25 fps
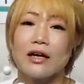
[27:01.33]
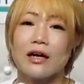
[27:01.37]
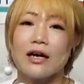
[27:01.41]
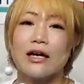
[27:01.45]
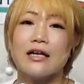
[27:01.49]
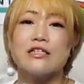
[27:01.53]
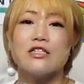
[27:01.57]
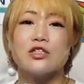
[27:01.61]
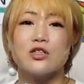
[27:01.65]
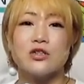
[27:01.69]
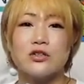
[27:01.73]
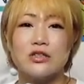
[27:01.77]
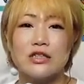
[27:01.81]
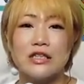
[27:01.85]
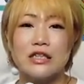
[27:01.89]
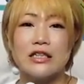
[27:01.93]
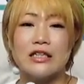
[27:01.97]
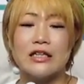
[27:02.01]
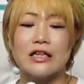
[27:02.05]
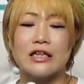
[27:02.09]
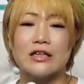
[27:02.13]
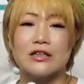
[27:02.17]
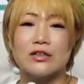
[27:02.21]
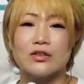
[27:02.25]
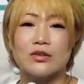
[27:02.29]
会場
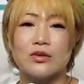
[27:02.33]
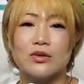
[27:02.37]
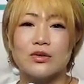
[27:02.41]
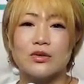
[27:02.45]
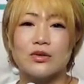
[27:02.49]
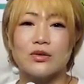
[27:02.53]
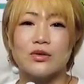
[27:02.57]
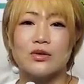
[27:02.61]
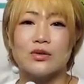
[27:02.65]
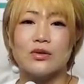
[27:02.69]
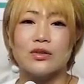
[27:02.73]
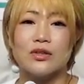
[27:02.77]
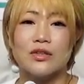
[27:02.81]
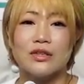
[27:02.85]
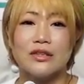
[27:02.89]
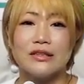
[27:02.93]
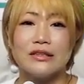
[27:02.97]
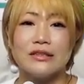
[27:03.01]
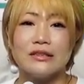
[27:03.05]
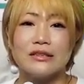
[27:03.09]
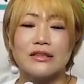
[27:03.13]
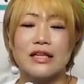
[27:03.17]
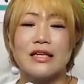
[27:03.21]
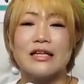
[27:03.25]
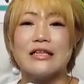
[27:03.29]
に、退
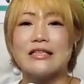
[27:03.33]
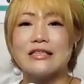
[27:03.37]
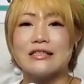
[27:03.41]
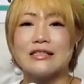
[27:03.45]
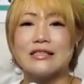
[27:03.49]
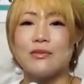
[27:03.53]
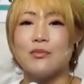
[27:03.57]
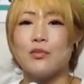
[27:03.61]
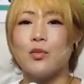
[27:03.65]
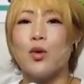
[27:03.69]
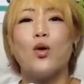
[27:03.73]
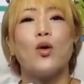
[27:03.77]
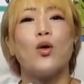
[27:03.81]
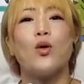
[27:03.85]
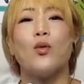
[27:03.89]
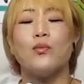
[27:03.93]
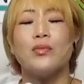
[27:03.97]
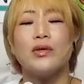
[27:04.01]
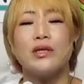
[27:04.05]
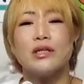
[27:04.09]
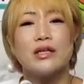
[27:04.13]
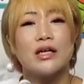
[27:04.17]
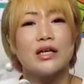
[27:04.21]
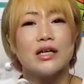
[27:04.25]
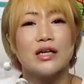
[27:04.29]
院しても
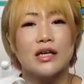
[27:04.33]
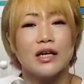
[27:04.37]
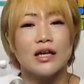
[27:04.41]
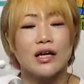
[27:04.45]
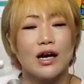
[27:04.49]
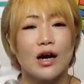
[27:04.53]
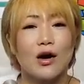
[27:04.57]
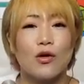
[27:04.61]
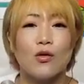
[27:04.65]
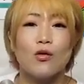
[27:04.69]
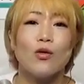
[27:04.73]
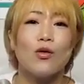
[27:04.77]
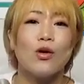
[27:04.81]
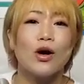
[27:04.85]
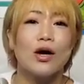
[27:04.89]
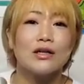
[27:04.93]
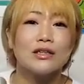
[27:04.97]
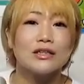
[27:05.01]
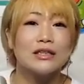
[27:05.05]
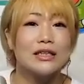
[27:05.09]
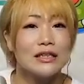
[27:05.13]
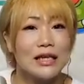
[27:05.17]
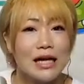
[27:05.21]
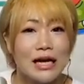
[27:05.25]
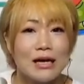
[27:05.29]
みんなに顔を合
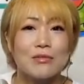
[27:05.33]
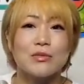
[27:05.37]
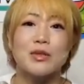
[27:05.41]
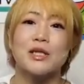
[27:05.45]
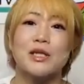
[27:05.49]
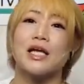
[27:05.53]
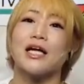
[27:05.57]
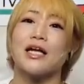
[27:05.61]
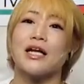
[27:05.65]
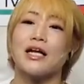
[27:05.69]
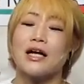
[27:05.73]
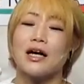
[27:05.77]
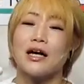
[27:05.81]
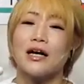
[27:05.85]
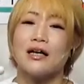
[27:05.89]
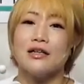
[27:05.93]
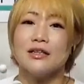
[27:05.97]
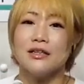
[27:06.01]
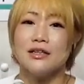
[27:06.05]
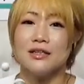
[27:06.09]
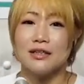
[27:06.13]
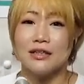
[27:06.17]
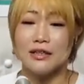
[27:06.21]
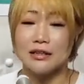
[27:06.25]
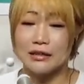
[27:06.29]
わせたいみたいな
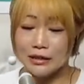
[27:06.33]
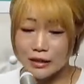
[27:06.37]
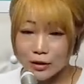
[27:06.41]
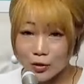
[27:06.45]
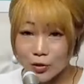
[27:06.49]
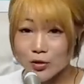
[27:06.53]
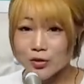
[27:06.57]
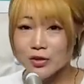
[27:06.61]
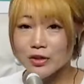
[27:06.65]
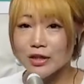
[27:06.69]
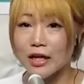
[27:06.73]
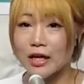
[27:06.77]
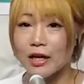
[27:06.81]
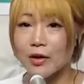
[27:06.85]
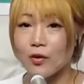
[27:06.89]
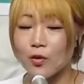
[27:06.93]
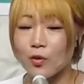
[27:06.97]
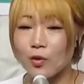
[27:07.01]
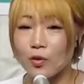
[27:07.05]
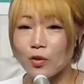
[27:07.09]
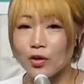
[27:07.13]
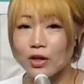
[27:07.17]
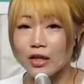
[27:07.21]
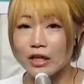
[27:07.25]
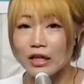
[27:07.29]
意気込んで
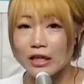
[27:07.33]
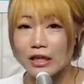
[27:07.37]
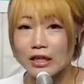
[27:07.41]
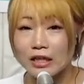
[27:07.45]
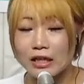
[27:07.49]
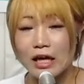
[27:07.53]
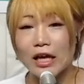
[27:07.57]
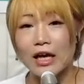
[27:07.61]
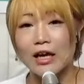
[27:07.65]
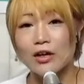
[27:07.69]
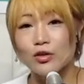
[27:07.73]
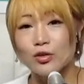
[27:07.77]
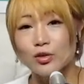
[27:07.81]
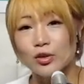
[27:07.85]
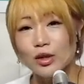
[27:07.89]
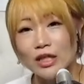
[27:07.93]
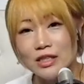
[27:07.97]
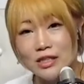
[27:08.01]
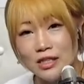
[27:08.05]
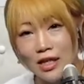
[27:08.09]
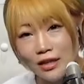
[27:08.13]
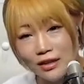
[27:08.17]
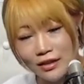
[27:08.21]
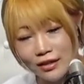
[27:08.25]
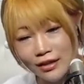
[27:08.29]
いてく
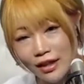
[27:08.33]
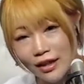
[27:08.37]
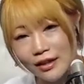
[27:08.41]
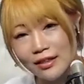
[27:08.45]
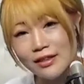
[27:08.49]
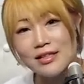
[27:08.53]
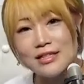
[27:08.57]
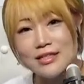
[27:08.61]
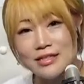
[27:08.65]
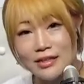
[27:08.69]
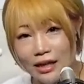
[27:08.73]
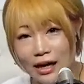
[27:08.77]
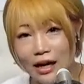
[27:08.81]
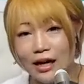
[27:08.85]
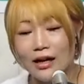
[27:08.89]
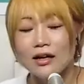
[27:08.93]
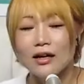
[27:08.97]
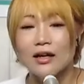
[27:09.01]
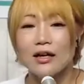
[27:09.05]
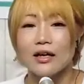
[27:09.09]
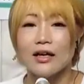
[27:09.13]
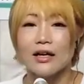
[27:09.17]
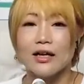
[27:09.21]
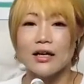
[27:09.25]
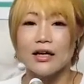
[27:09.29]
ださったんですが、
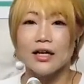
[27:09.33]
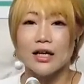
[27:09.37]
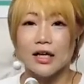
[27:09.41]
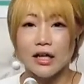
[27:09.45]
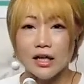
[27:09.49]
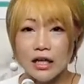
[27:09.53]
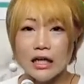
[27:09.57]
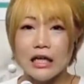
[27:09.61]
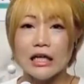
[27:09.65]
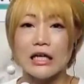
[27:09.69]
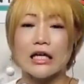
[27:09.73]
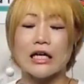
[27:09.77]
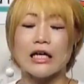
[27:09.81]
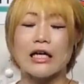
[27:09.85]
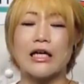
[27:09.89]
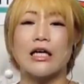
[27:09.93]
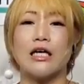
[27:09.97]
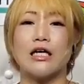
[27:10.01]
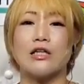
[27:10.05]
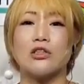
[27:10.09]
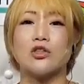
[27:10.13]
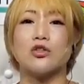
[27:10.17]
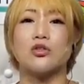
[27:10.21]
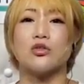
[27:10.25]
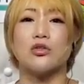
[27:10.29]
やは
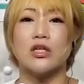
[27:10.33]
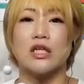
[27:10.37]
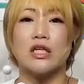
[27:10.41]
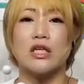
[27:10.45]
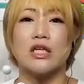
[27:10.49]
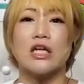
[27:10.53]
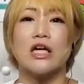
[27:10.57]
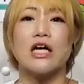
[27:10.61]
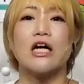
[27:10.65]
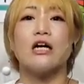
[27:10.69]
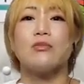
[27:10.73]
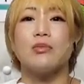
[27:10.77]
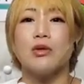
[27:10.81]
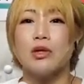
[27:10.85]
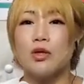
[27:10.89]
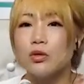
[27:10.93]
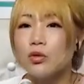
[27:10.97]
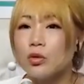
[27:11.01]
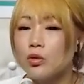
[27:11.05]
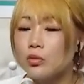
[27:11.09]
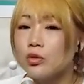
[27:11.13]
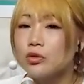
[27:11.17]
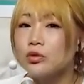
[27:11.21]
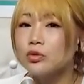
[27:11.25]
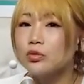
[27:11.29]
り、ちょっとね、リハビリ
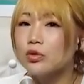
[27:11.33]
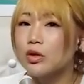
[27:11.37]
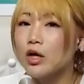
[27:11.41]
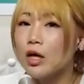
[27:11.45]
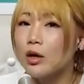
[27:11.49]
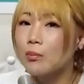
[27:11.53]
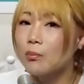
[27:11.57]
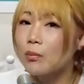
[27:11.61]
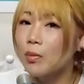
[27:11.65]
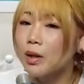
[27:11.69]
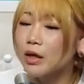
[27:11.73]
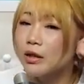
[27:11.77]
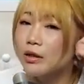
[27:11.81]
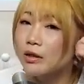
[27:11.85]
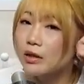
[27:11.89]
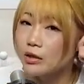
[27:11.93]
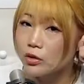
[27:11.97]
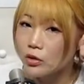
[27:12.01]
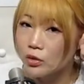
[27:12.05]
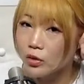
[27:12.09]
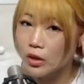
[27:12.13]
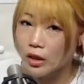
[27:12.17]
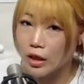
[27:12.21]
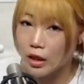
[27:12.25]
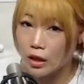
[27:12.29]
をもっと頑張らな
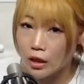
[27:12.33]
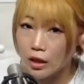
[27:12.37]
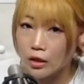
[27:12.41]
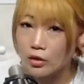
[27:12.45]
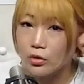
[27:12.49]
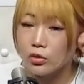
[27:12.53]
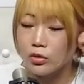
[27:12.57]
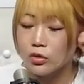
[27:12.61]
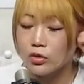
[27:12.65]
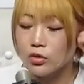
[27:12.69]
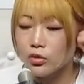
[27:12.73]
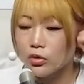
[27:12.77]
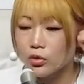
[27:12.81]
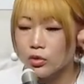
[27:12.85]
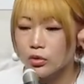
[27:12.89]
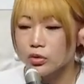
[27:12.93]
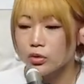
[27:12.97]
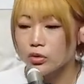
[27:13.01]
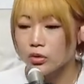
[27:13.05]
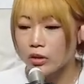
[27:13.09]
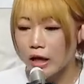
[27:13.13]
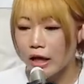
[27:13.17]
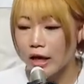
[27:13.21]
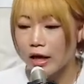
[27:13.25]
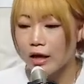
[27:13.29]
いといけないというこ
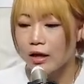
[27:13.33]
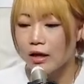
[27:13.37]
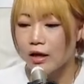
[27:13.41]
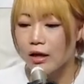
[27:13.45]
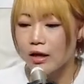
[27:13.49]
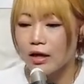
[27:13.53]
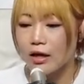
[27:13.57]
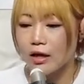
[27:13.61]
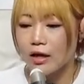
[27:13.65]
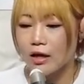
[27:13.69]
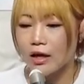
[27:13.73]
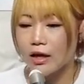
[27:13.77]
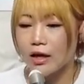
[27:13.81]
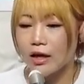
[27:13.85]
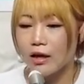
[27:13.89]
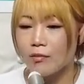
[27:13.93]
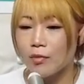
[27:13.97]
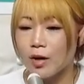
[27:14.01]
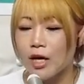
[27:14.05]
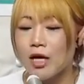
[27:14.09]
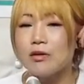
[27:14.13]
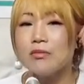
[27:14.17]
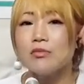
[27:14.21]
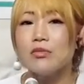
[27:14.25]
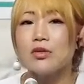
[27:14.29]
とで、
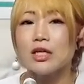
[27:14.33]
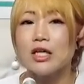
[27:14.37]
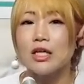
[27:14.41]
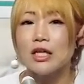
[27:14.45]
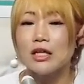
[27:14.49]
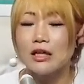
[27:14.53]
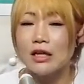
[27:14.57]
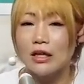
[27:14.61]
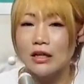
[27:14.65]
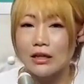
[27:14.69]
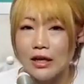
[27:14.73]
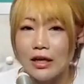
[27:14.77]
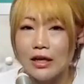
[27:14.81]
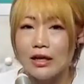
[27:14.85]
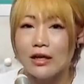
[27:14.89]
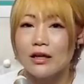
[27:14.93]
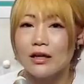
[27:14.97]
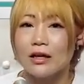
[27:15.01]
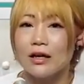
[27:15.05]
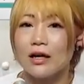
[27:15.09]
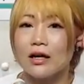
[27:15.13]
前向きなね、